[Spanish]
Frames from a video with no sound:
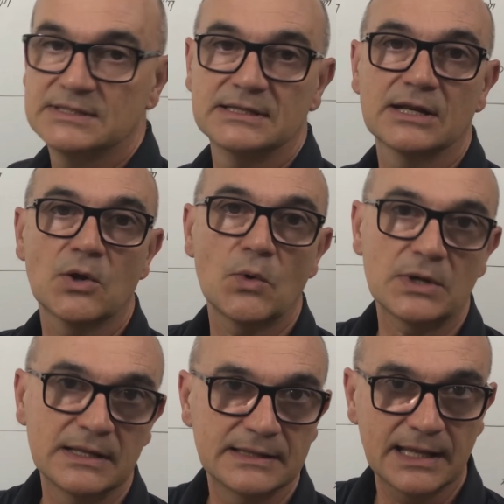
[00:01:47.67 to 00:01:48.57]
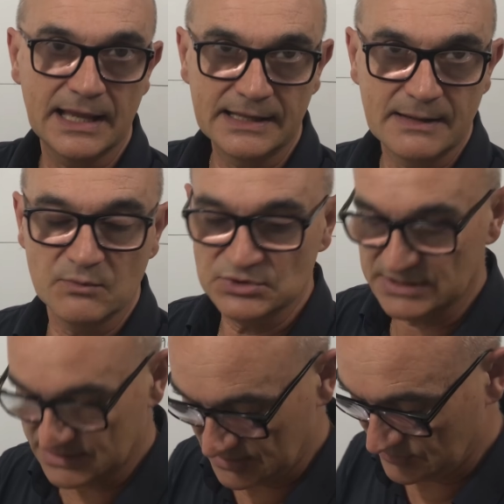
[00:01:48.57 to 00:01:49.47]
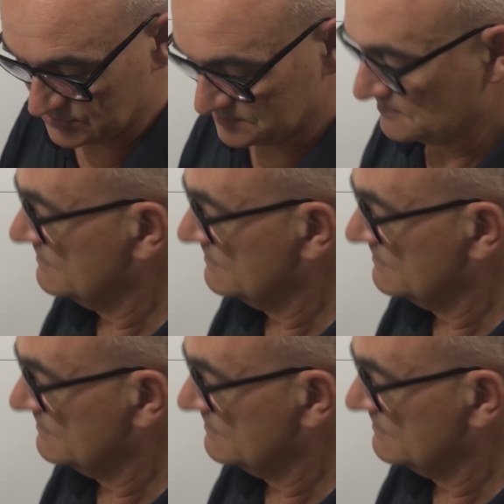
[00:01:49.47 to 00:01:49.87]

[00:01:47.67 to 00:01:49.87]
a tener corriente en ambos sentidos.